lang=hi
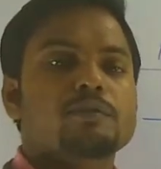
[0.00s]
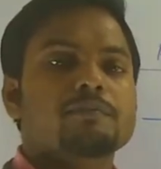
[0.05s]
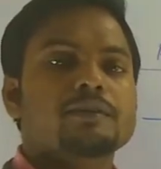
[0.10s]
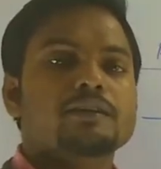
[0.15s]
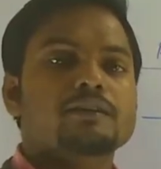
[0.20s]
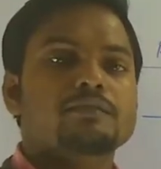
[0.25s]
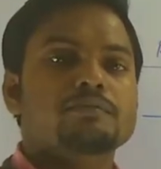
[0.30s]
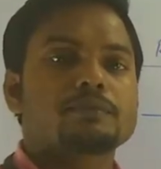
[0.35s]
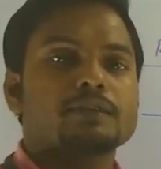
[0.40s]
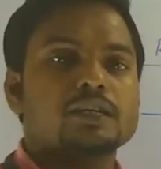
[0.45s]
हमें
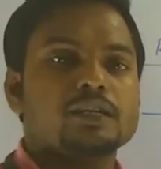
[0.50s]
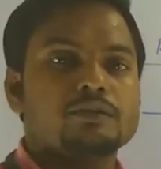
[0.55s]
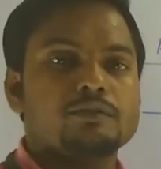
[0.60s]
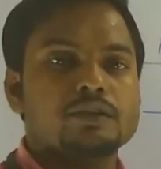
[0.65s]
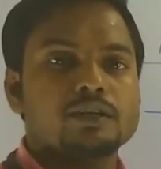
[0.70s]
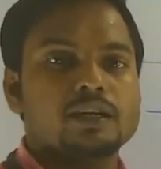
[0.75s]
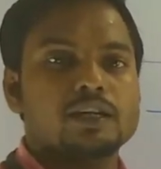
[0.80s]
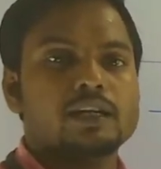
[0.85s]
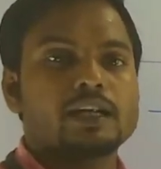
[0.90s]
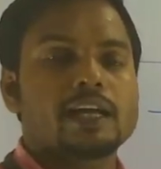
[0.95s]
किसमें
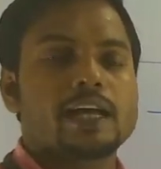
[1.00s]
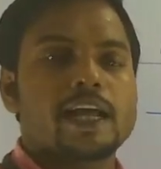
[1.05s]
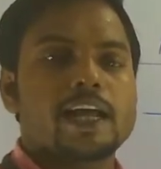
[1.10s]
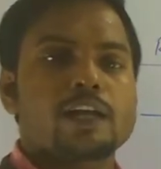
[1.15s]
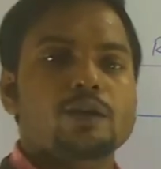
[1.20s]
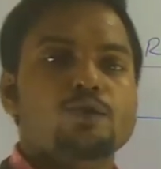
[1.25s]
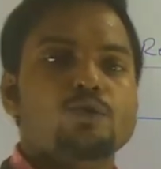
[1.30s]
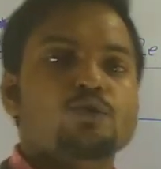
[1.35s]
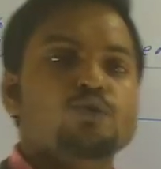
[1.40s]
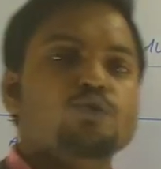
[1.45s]
कन्वर्ट करना
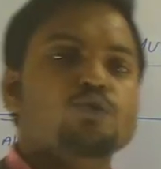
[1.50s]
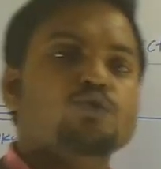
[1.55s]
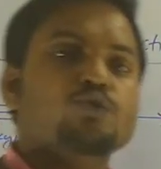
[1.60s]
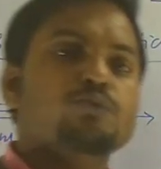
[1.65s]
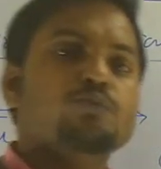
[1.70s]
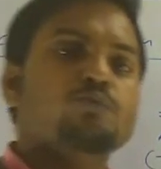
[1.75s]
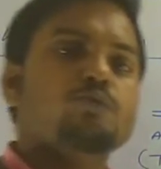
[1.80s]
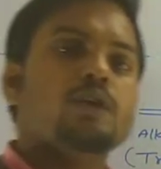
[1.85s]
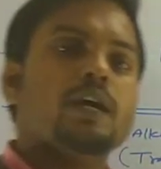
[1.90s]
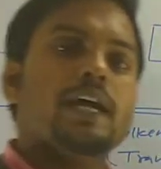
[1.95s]
है एनओ टू
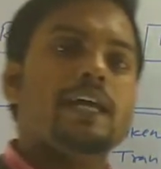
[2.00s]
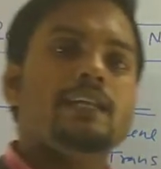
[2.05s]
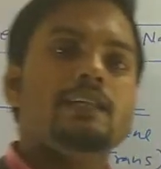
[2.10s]
ग्रुप को